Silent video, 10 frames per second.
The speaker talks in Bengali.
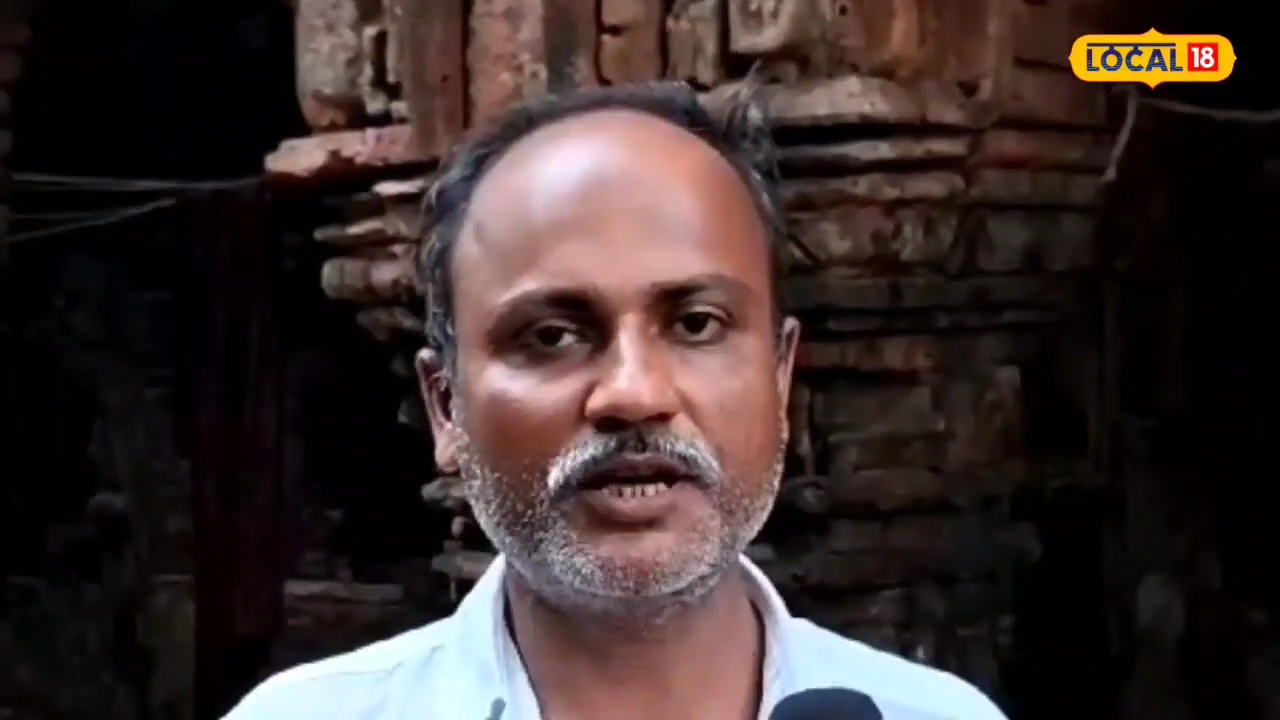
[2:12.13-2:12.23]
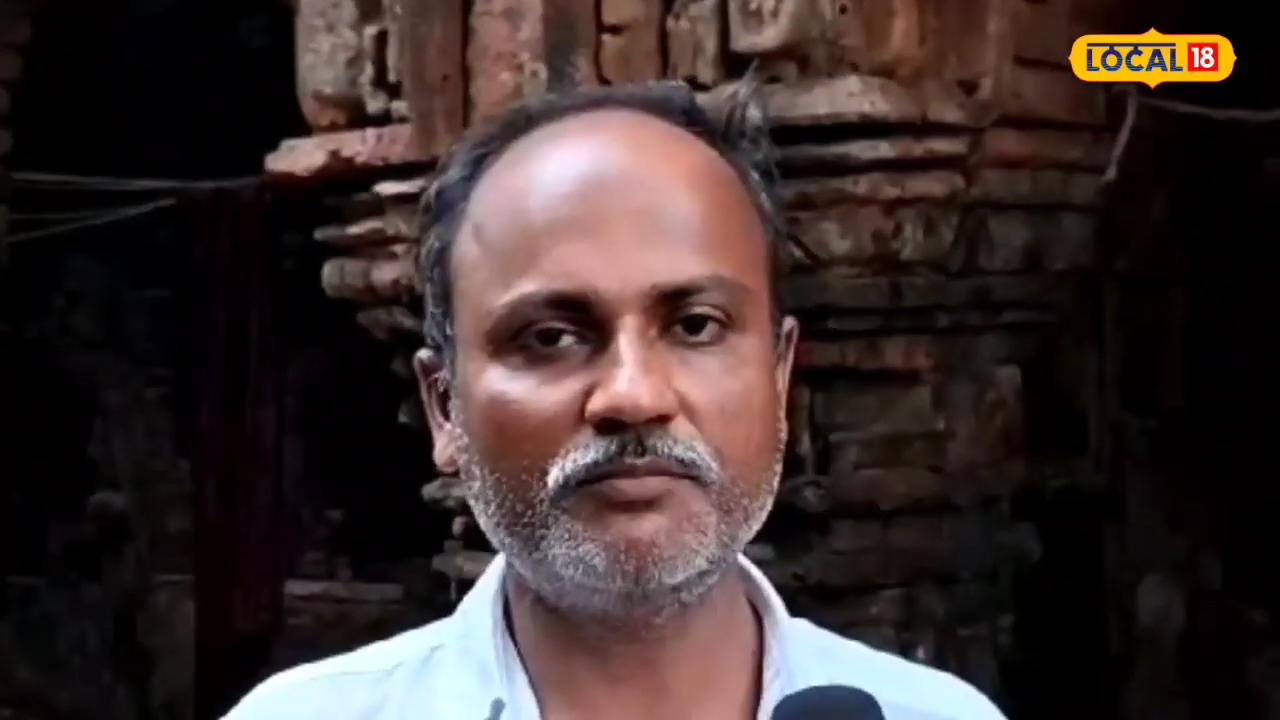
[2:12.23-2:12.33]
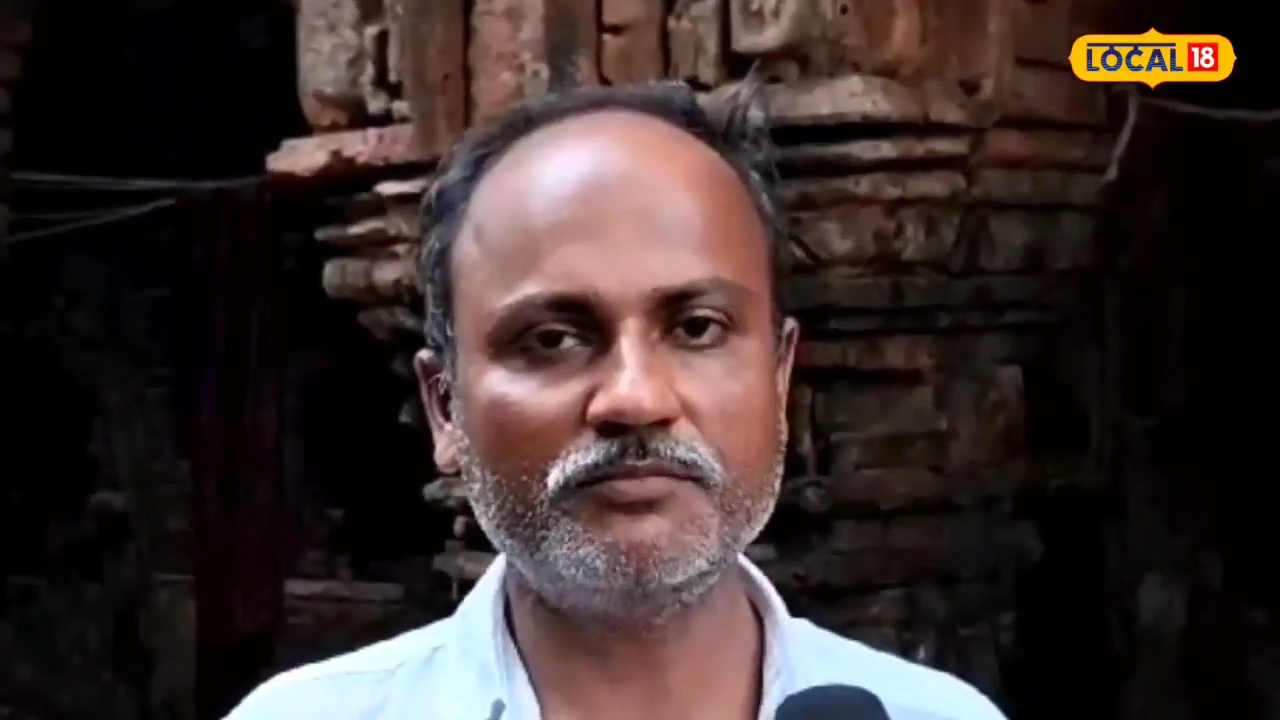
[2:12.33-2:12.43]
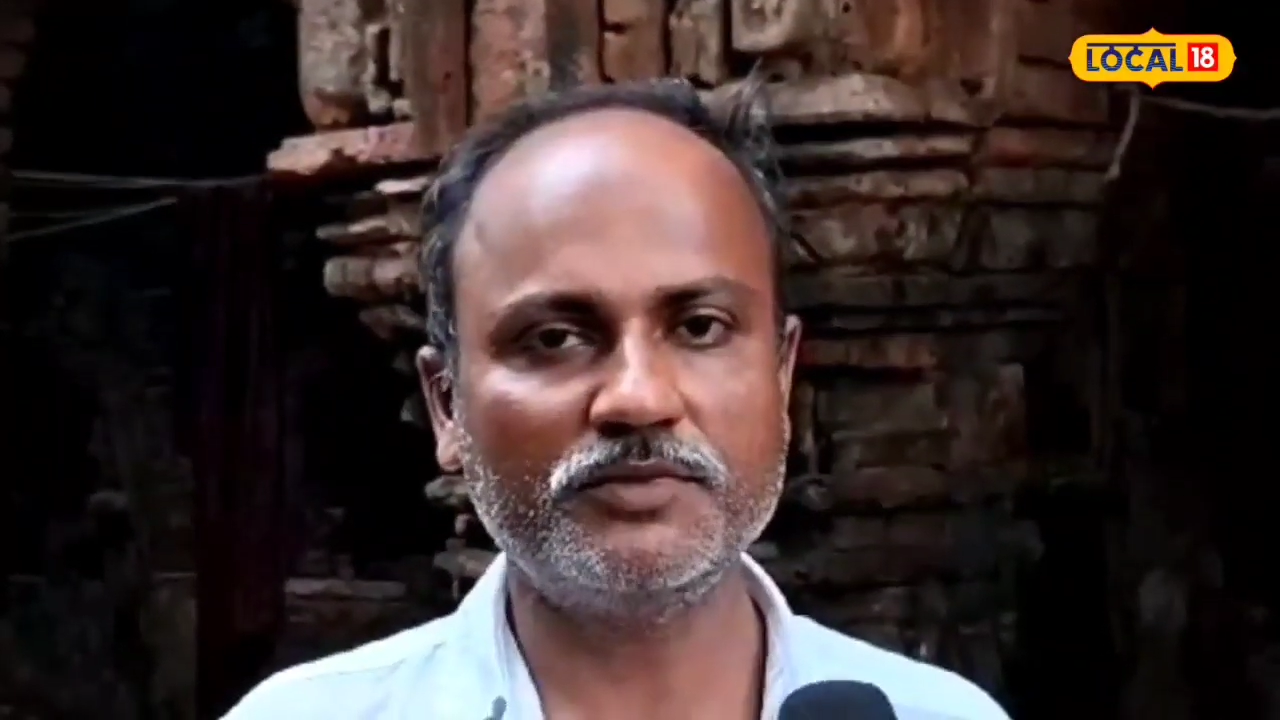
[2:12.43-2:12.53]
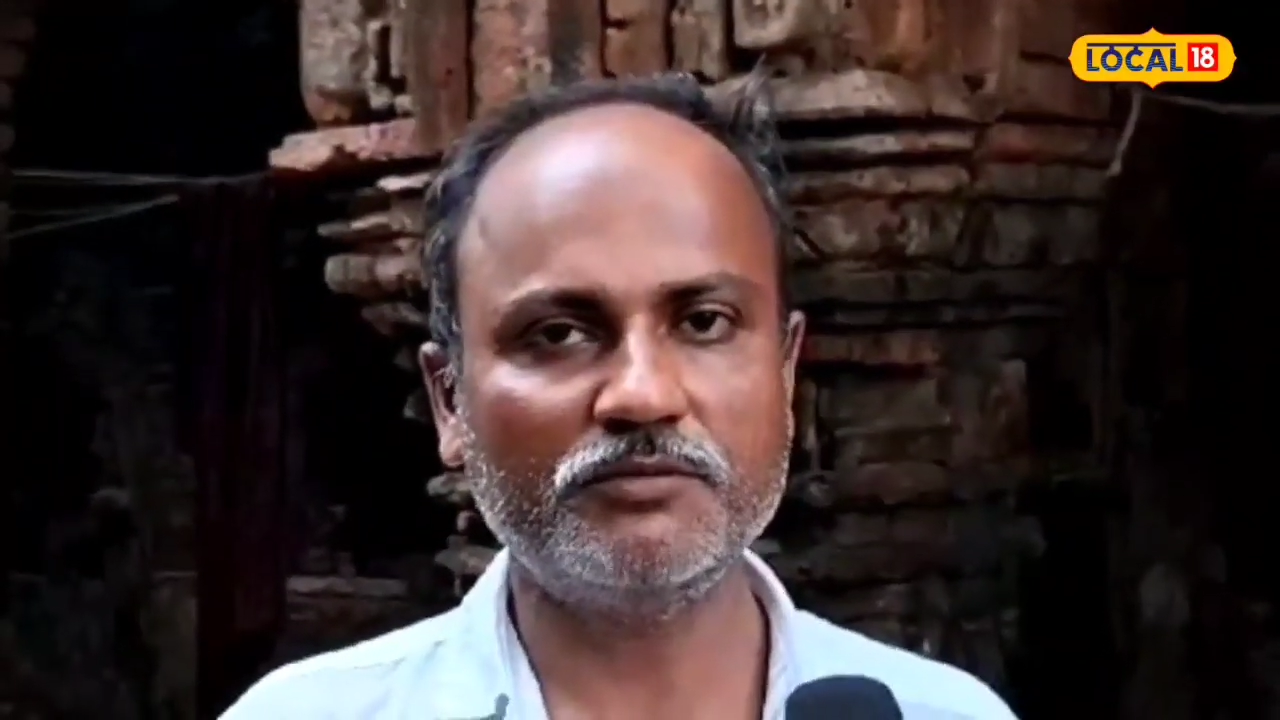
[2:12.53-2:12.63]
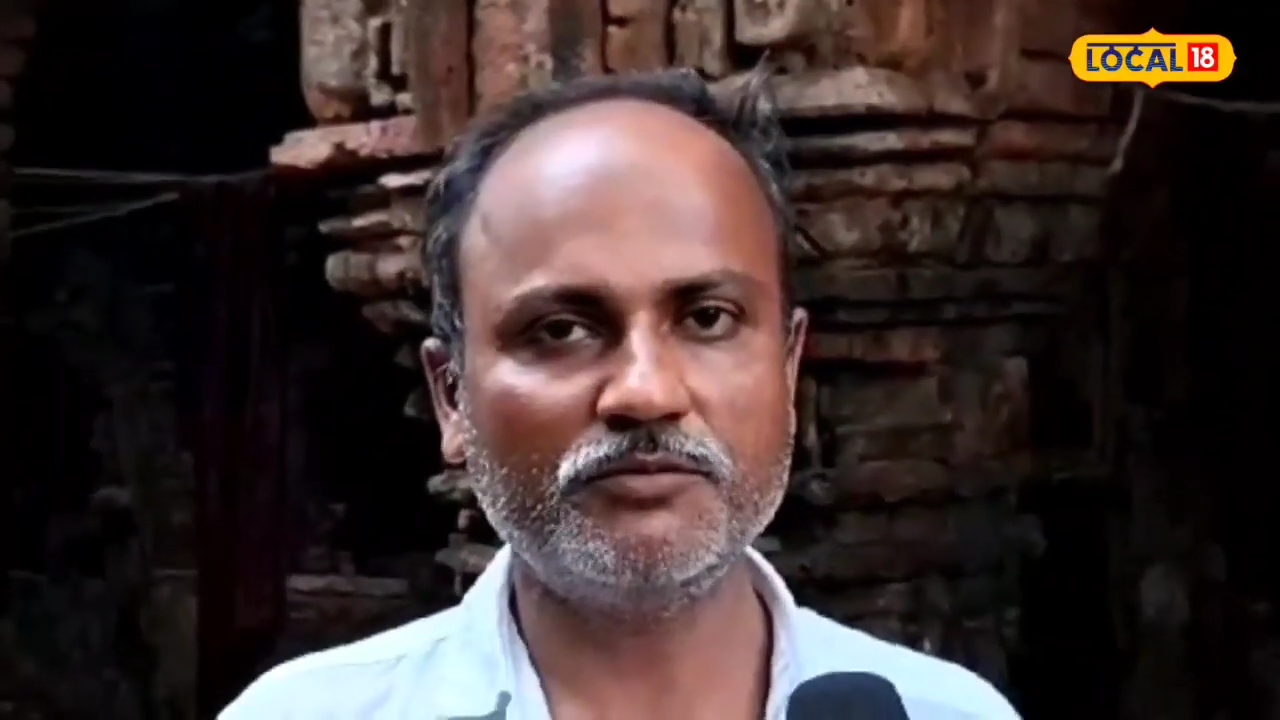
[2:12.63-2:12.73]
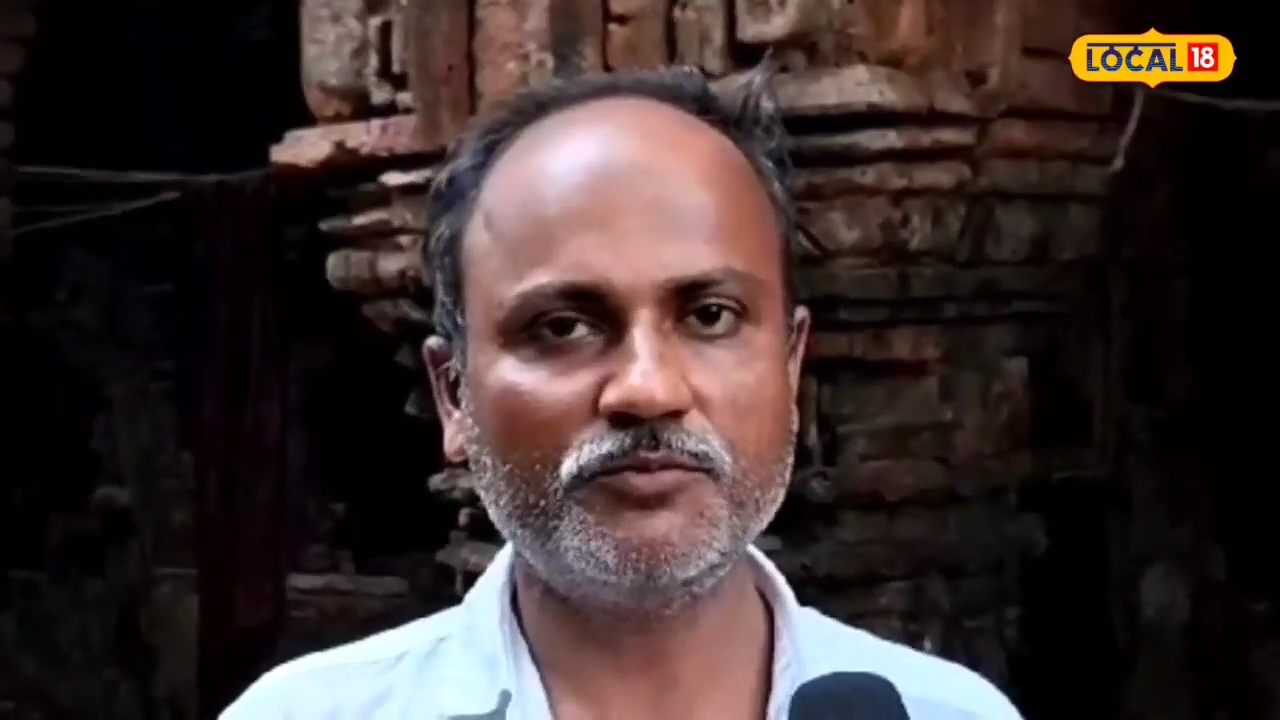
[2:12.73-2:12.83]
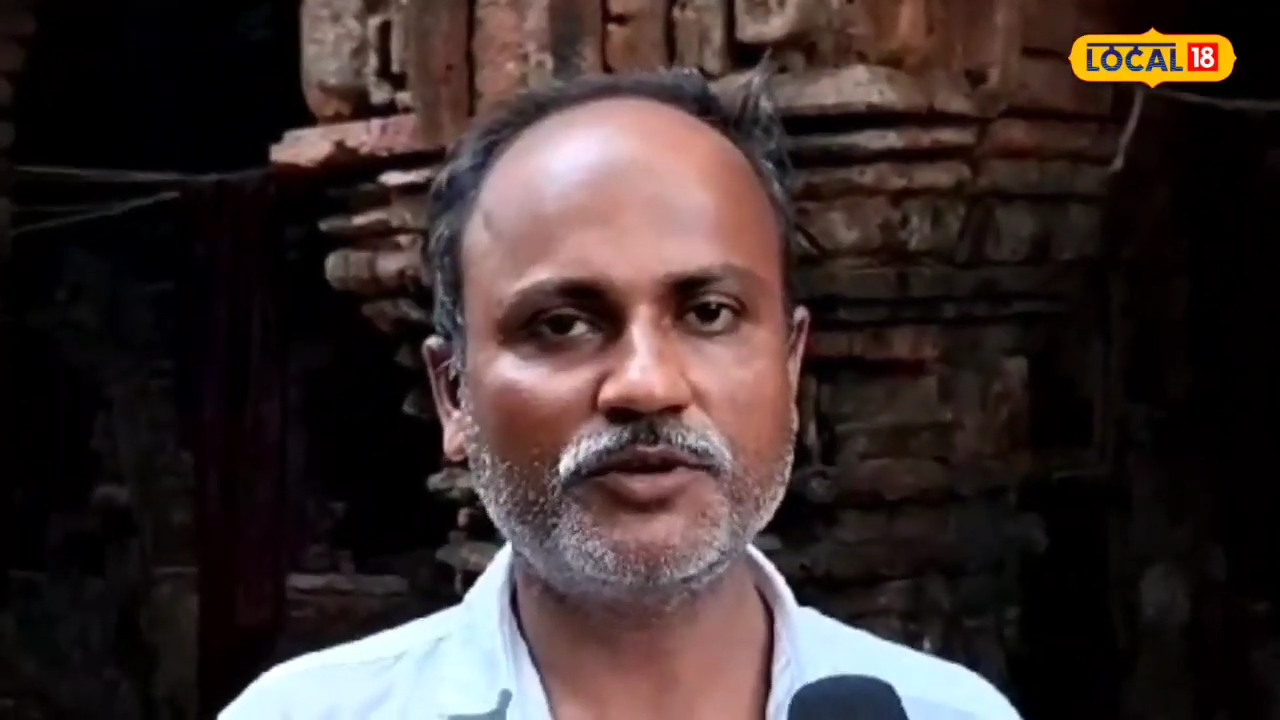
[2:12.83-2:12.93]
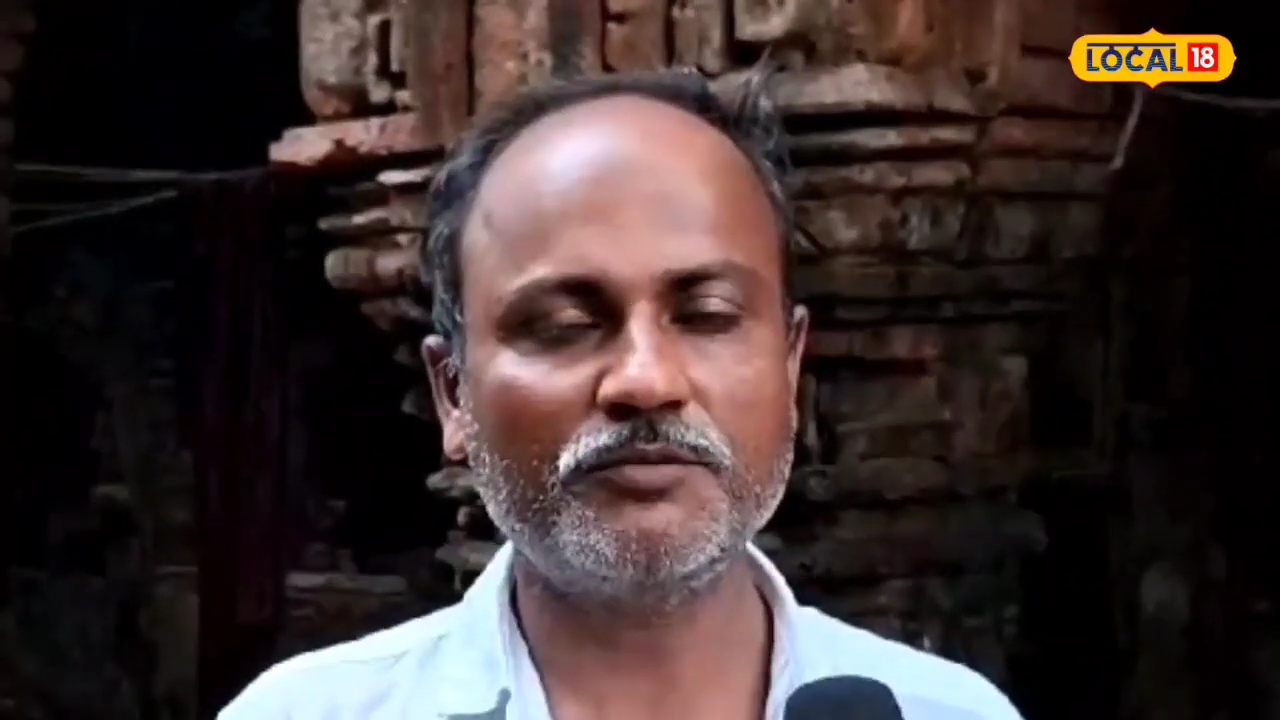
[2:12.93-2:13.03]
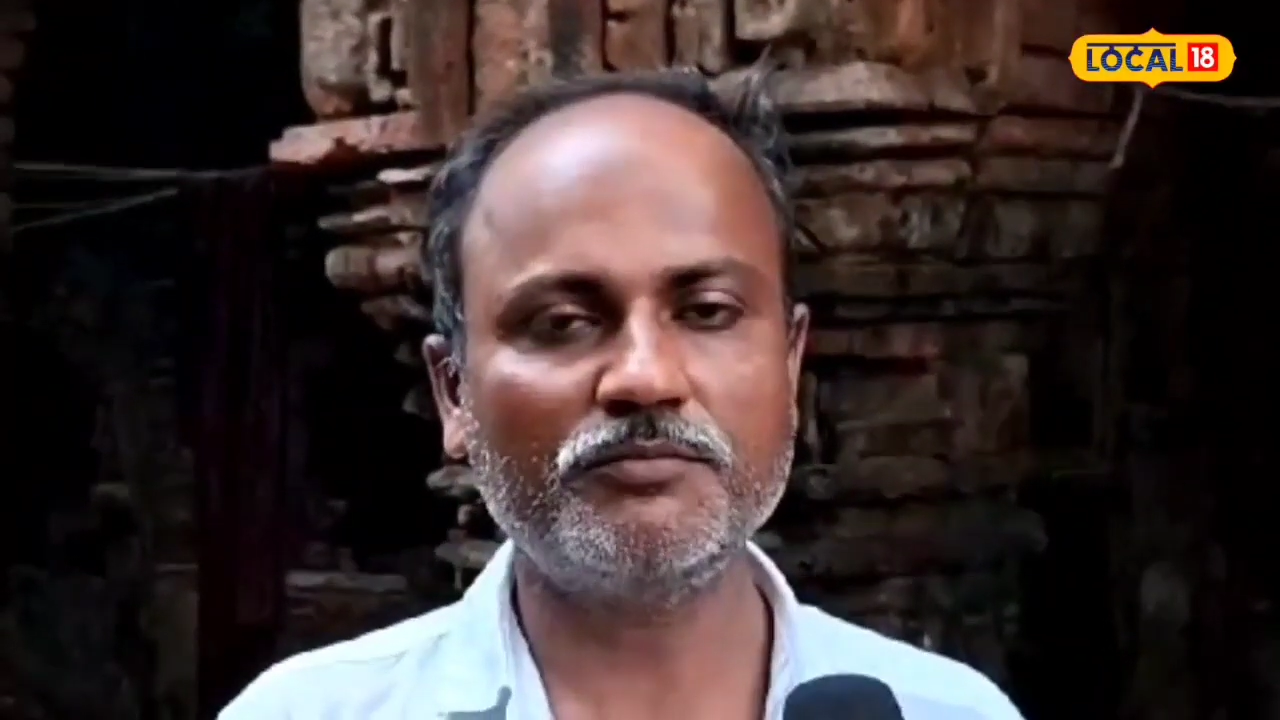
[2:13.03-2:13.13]
গ্রাম এবং
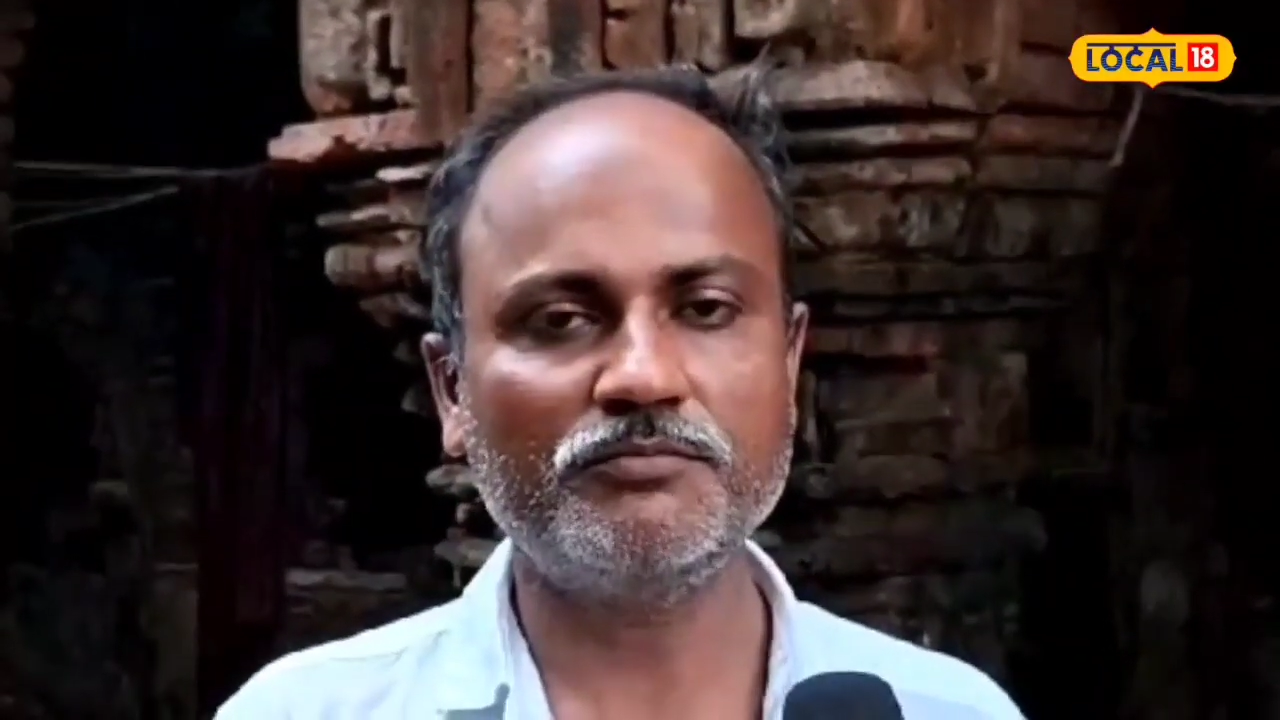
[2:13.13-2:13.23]
পরে